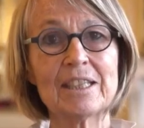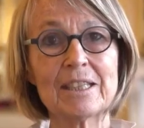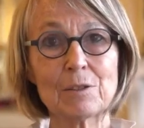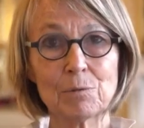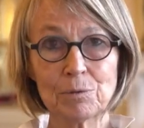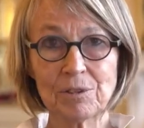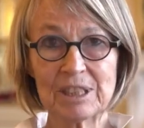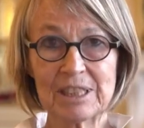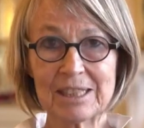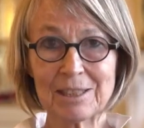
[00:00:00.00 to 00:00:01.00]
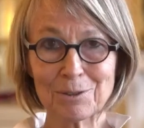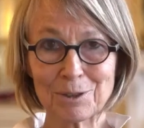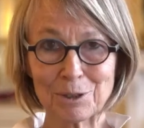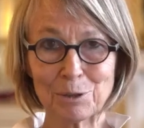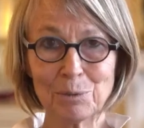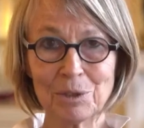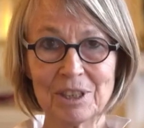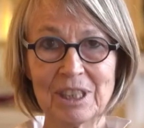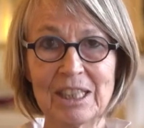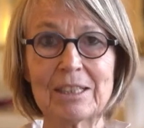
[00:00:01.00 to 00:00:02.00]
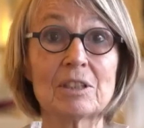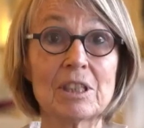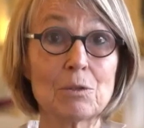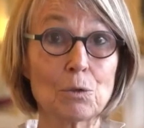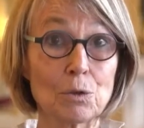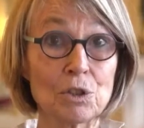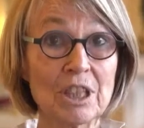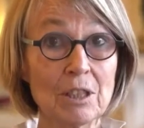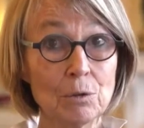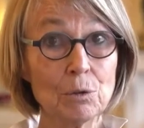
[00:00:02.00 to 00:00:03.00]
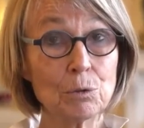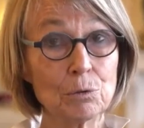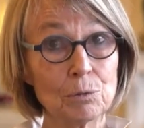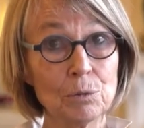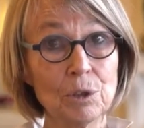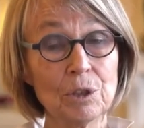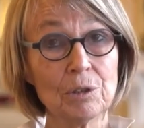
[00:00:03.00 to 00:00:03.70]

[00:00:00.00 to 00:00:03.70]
C'est ce que vous faites ici ensemble, c'est ce que chacun d'entre vous